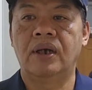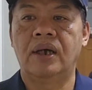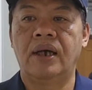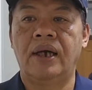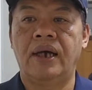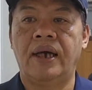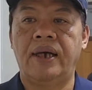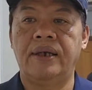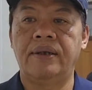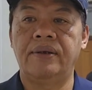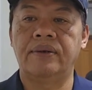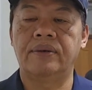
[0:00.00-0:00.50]

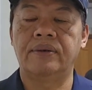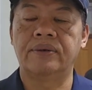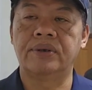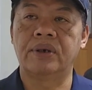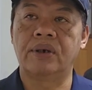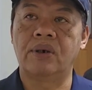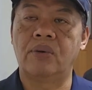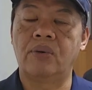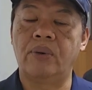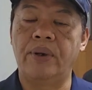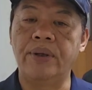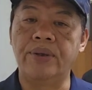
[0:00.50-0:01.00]
还有这
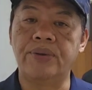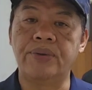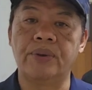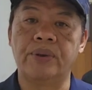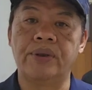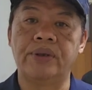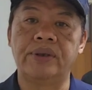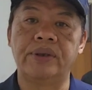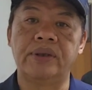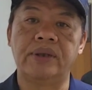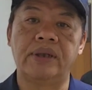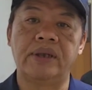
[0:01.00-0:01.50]
个毁
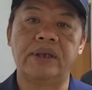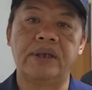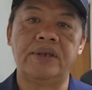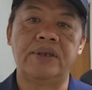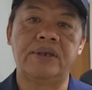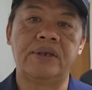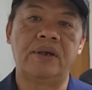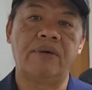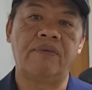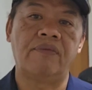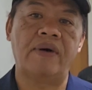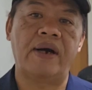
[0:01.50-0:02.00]
损以
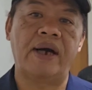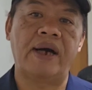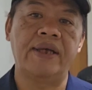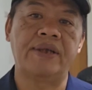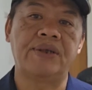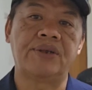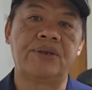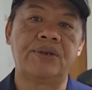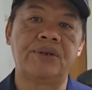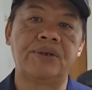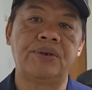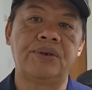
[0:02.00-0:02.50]
及妨害
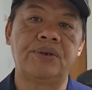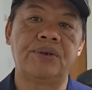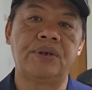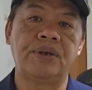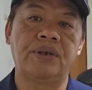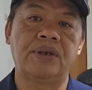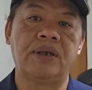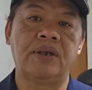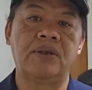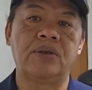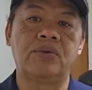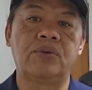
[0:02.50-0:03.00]
秩序
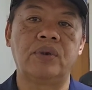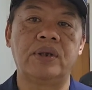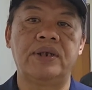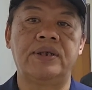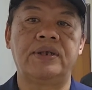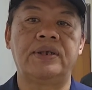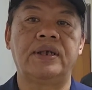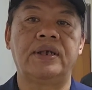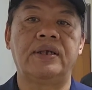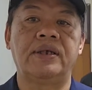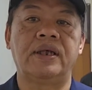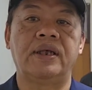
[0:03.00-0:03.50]
等罪
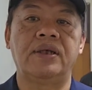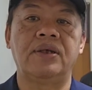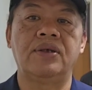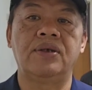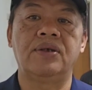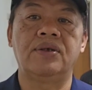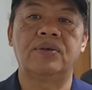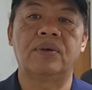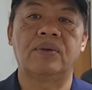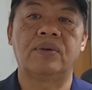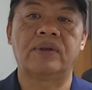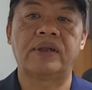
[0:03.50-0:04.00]
嫌呢
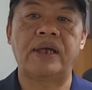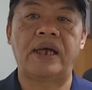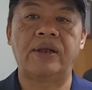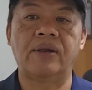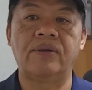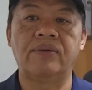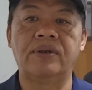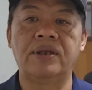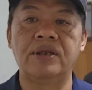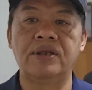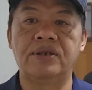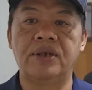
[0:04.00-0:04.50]
移送台
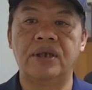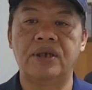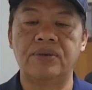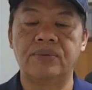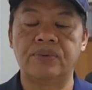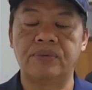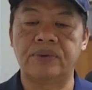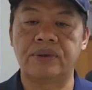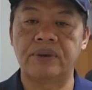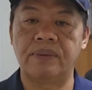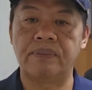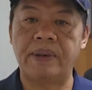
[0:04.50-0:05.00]
中地检
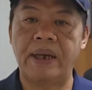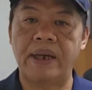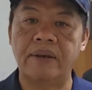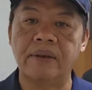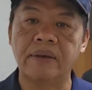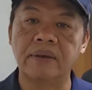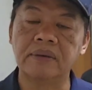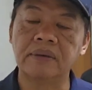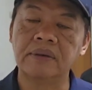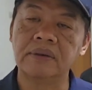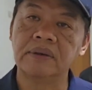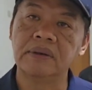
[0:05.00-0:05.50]
署侦办。
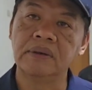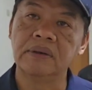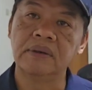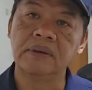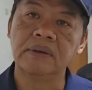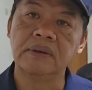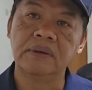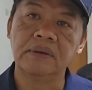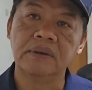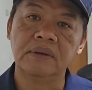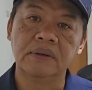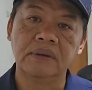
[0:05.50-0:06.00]

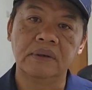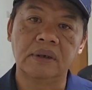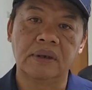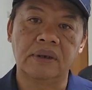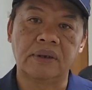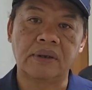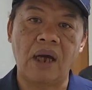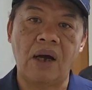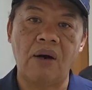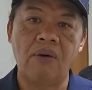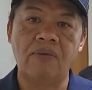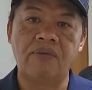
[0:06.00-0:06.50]

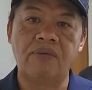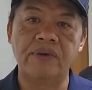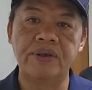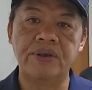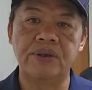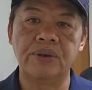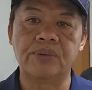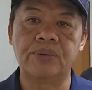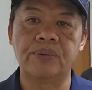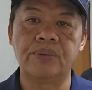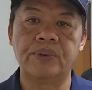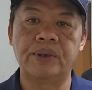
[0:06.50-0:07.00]
大武分
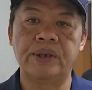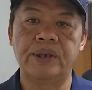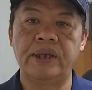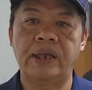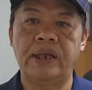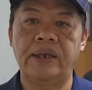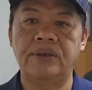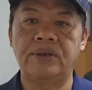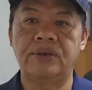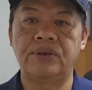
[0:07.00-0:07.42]
局呼吁呢，